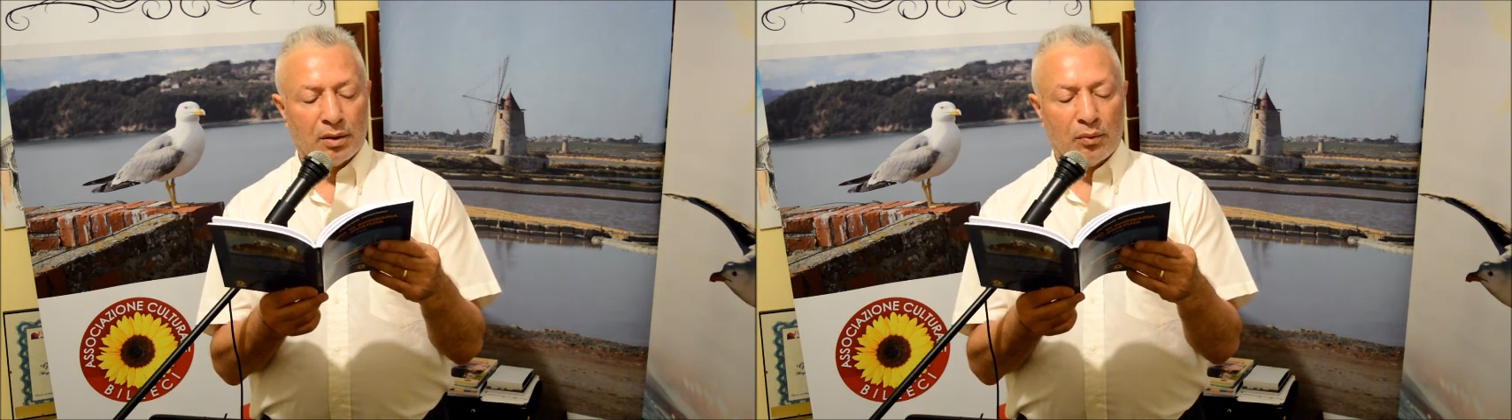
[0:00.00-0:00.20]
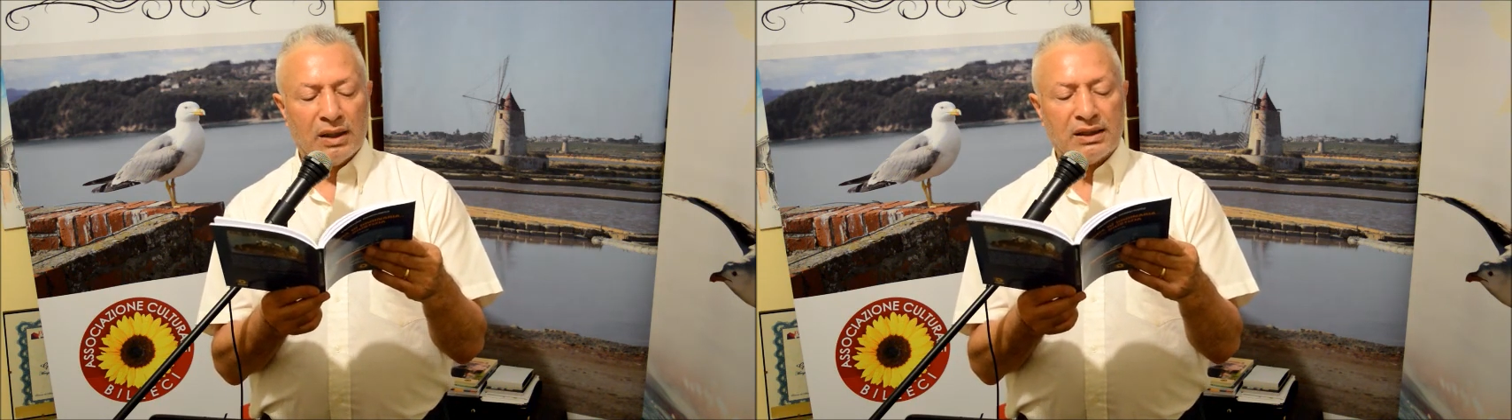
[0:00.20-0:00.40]

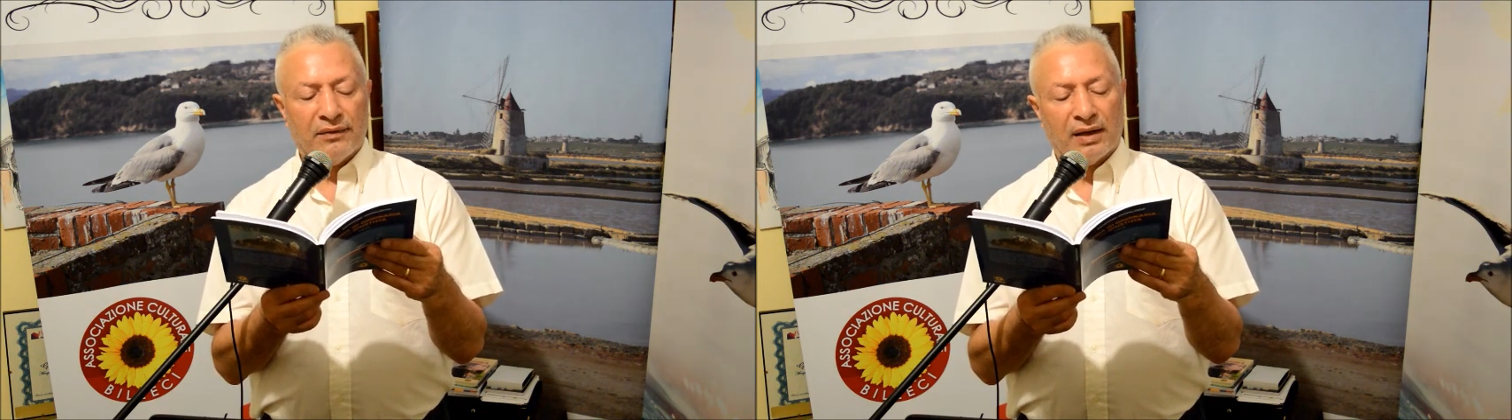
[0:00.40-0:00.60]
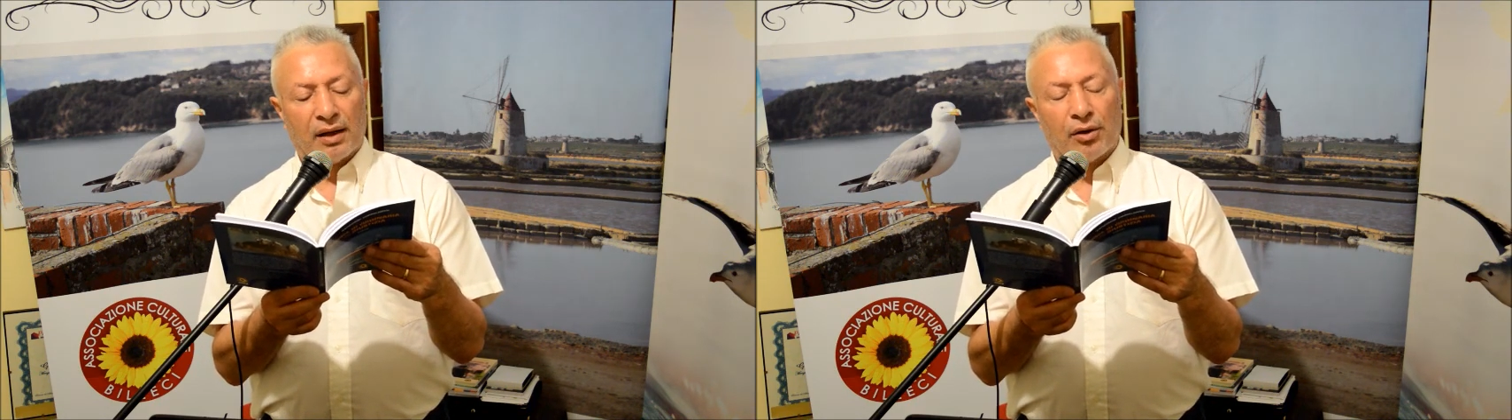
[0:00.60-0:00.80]
Questi
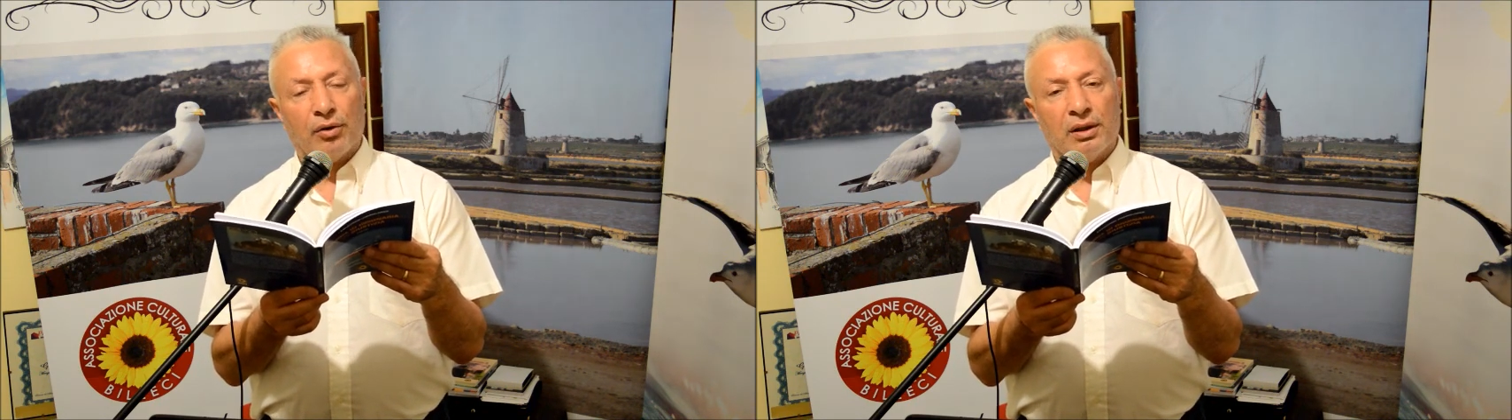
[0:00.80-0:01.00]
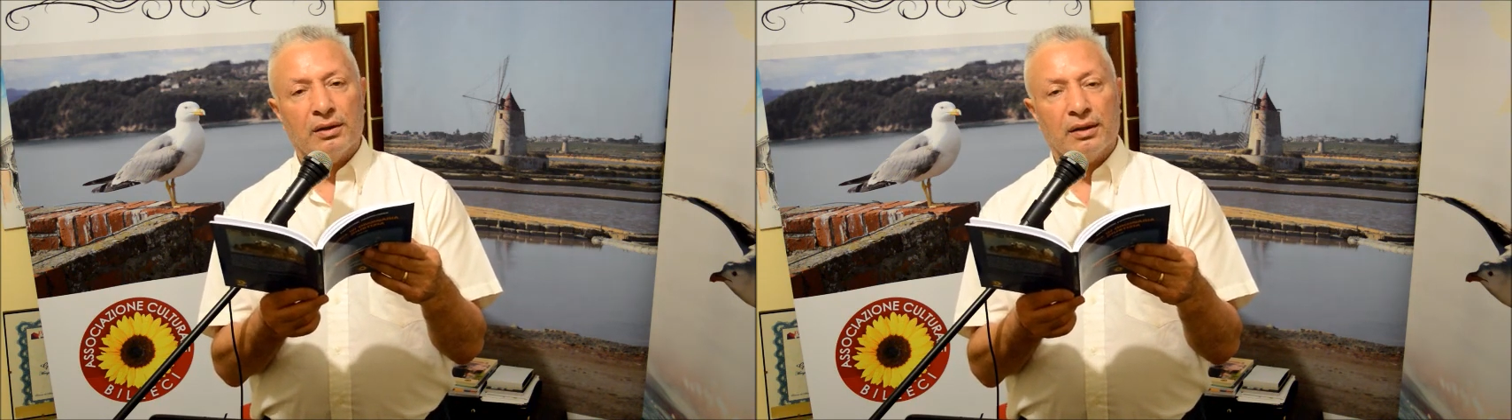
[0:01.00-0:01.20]
veri
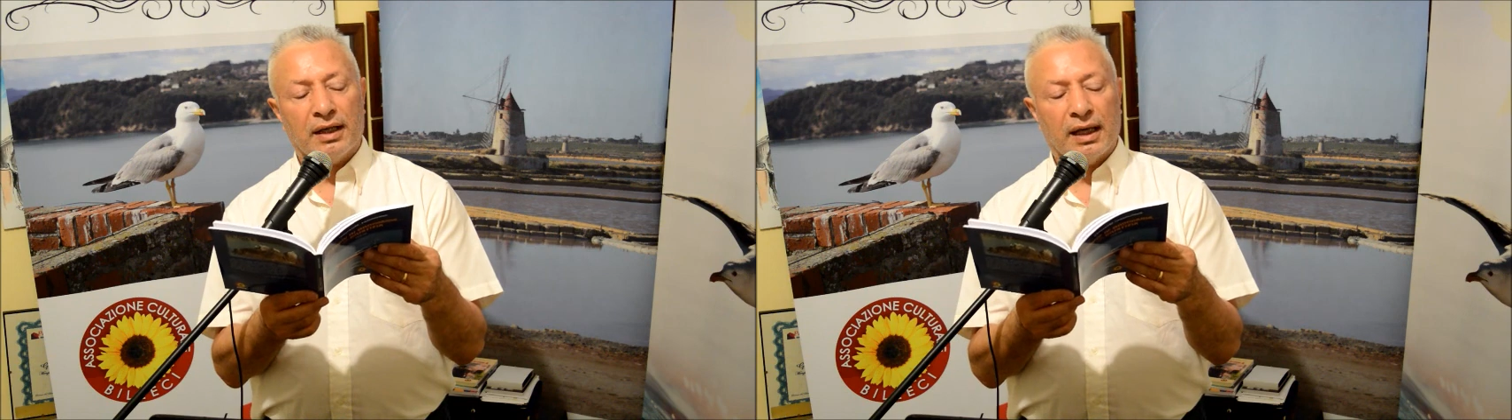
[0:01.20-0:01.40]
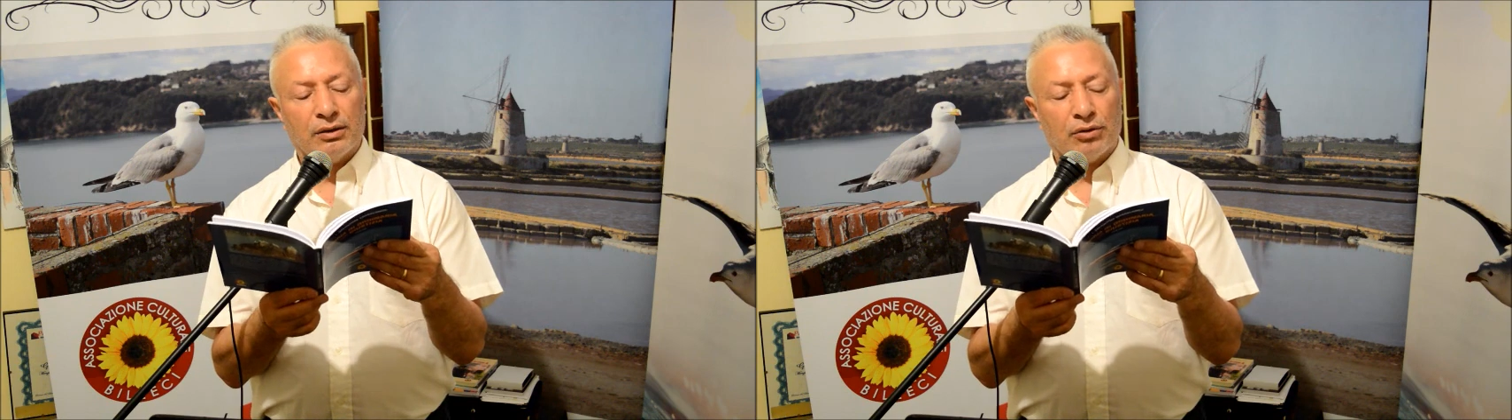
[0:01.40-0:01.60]
eroi
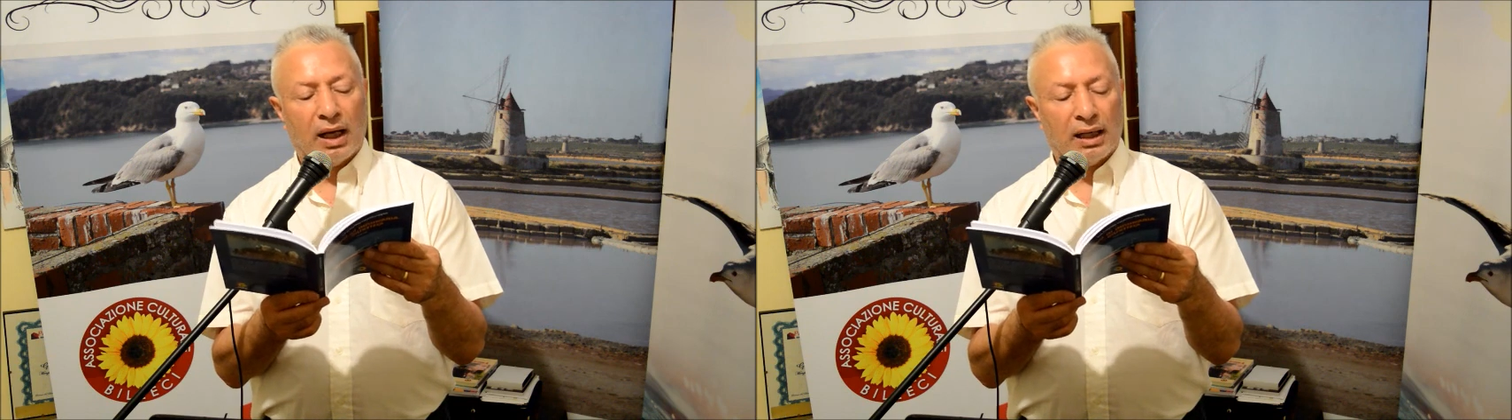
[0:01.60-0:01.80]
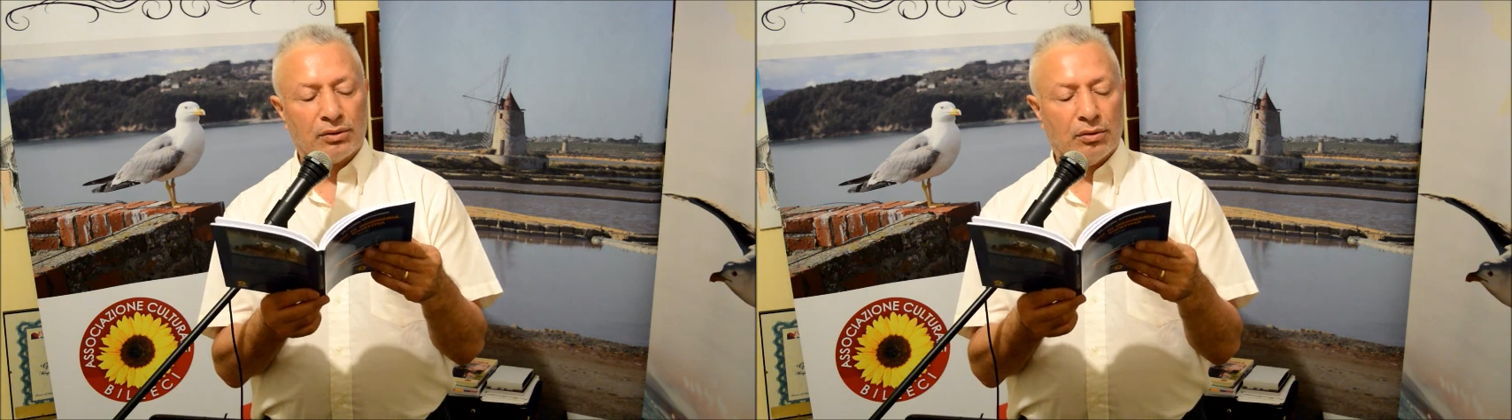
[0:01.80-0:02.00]
che hanno
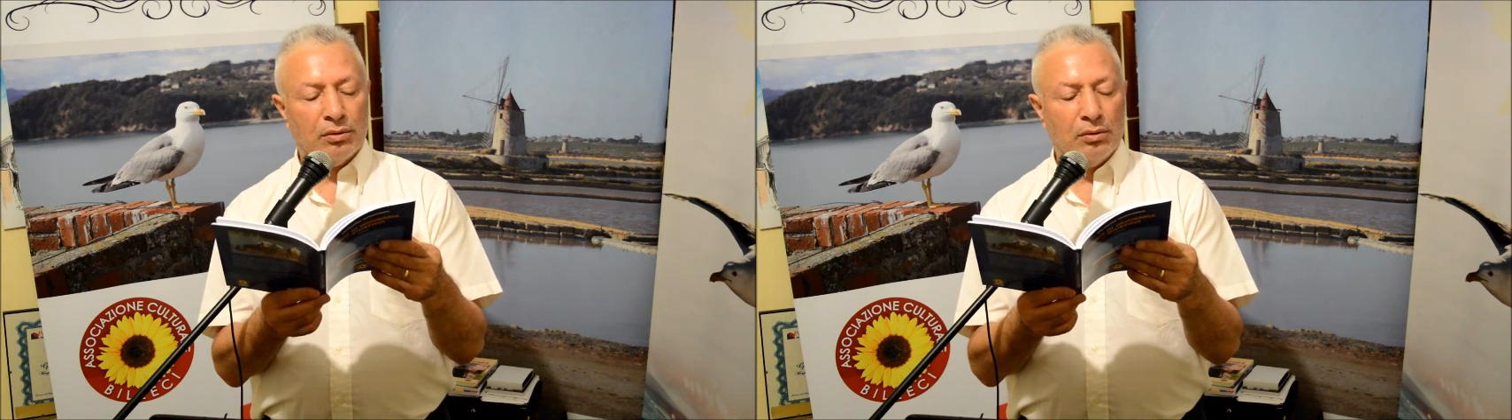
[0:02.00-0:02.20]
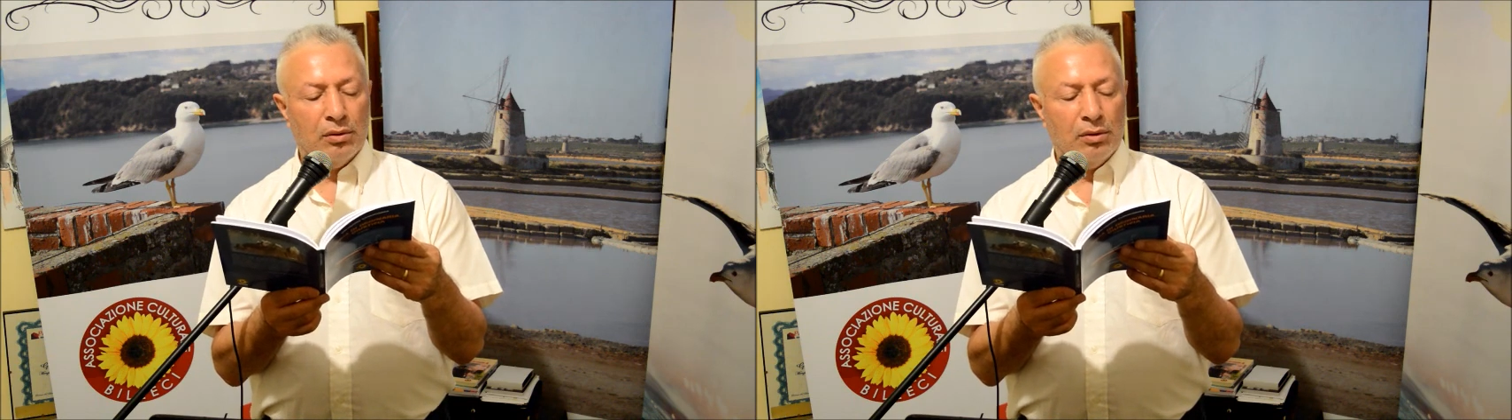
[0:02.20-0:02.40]
dato